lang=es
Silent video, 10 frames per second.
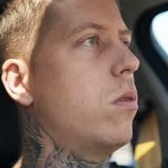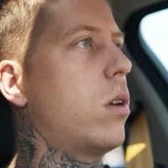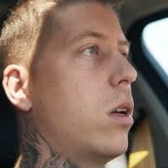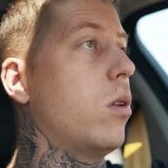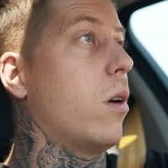
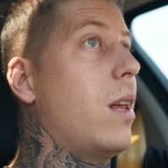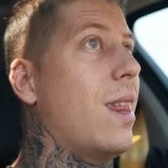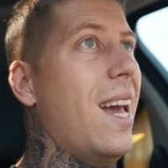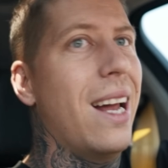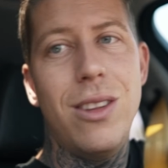Es que no tengo ni
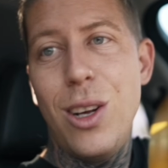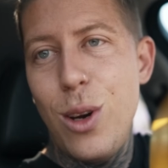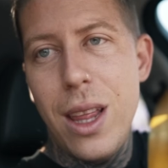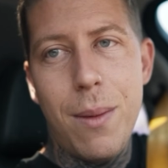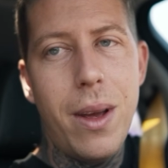idea, no tengo
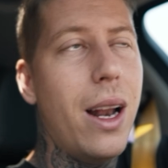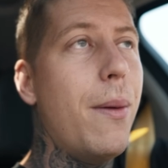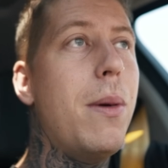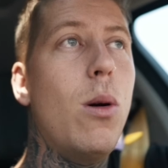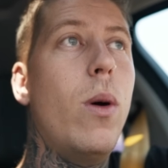ni idea. A mí la
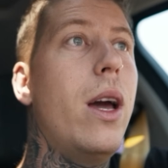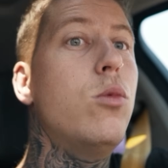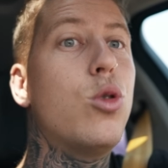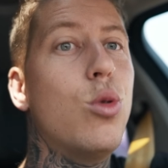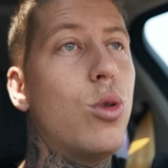BMW es
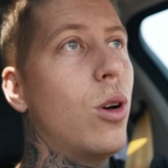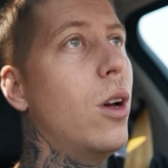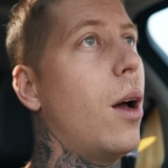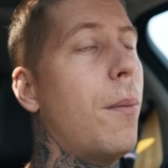un susto,